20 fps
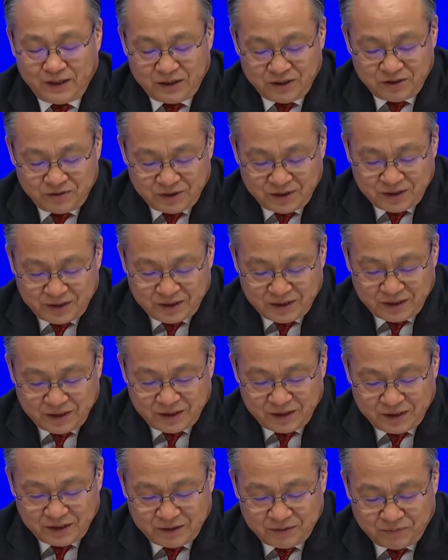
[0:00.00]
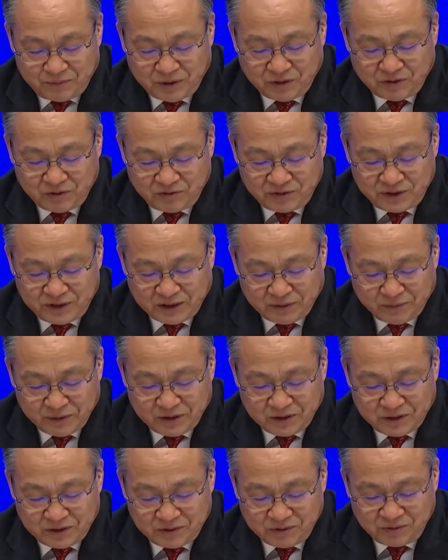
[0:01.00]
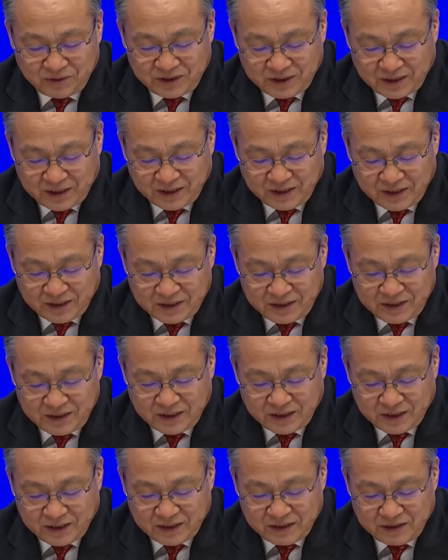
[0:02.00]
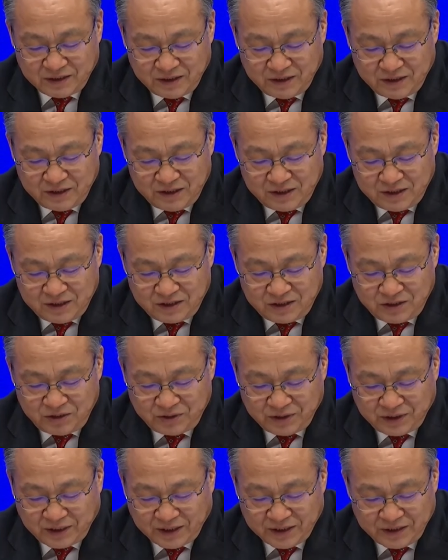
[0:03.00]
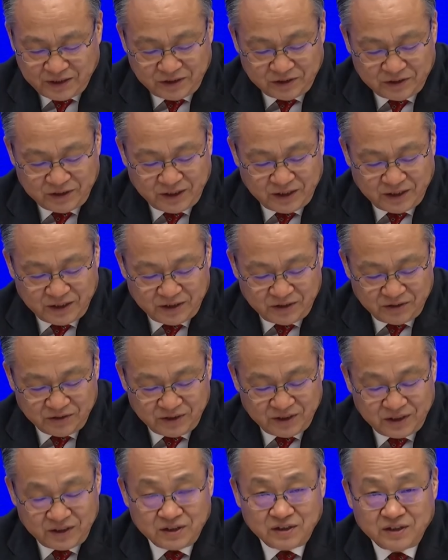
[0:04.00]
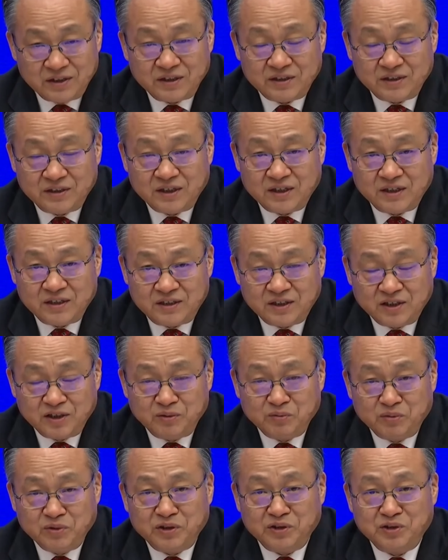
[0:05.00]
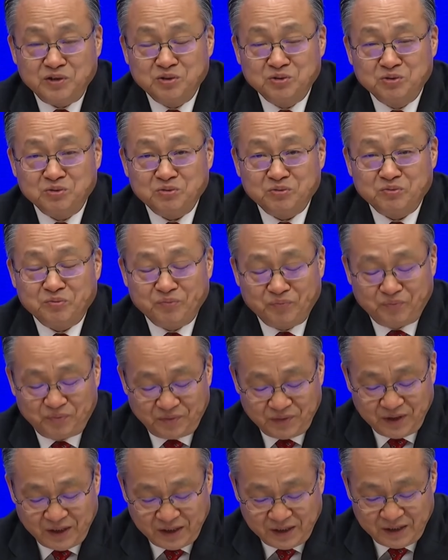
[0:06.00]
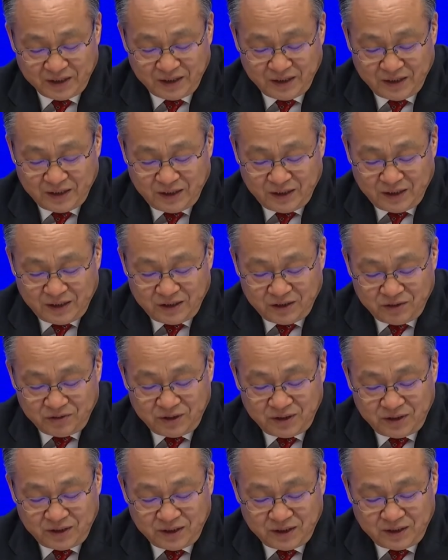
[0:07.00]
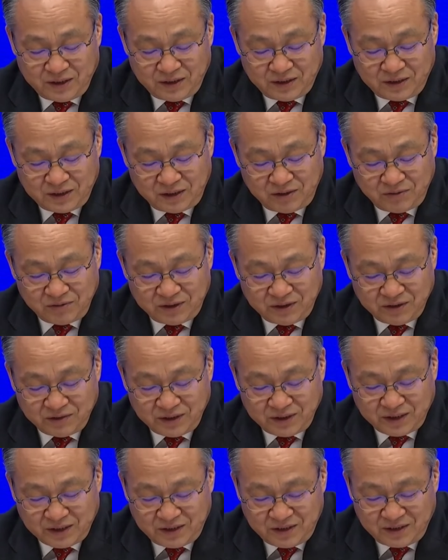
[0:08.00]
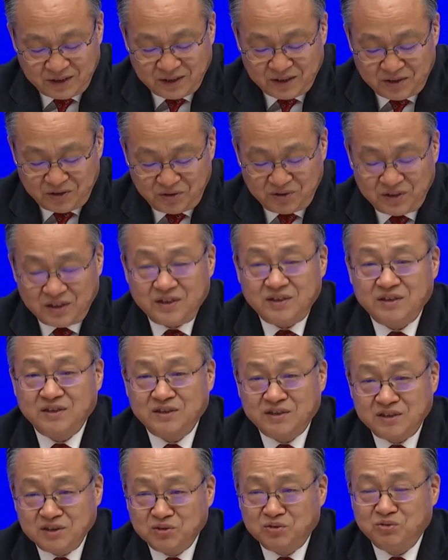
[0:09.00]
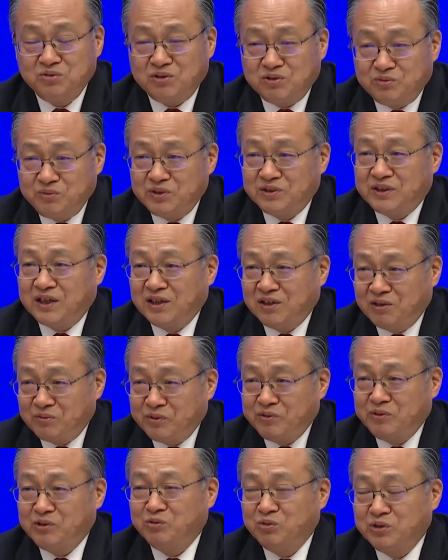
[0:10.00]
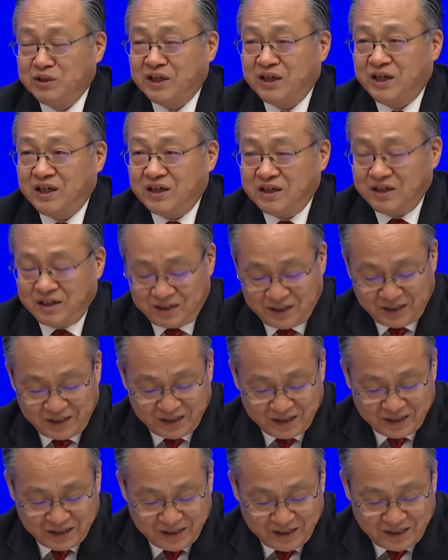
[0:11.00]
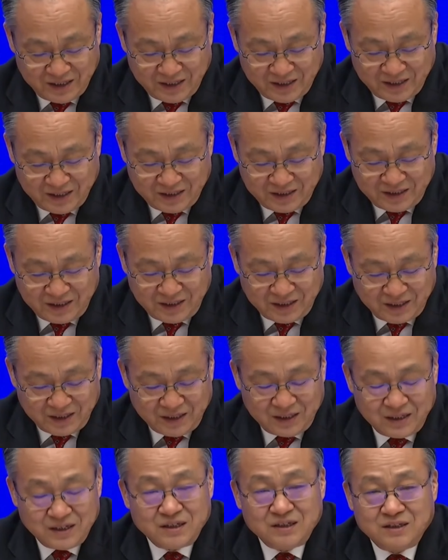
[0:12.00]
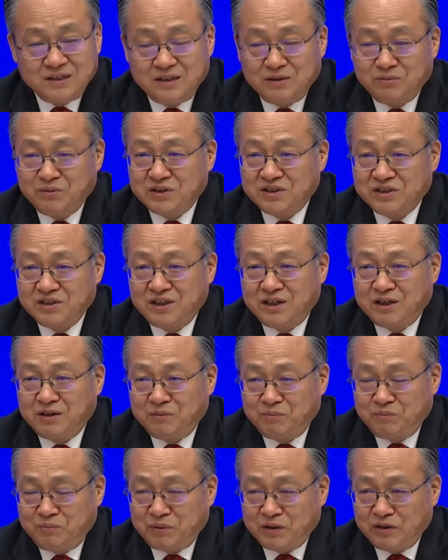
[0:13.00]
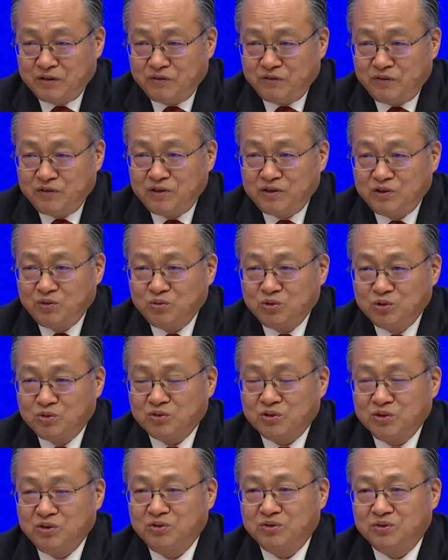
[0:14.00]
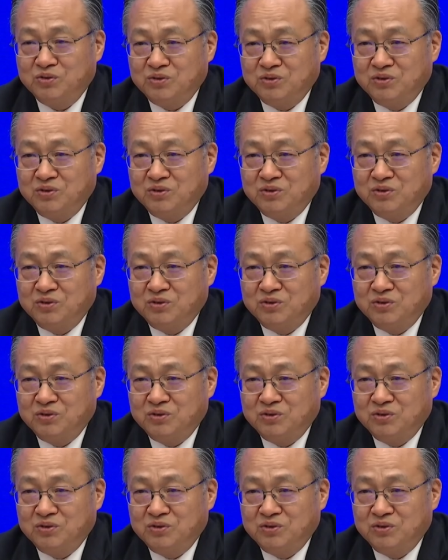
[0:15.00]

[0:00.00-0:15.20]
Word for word: 所以报告中讲嘛，总体上来看，今年呢，机遇大于挑战，有利条件强于不利因素，哎。所以呢，在这种情况下，既然去年经济增速我们就达到百分之五点二。哎，今年那么实现百分之五左右，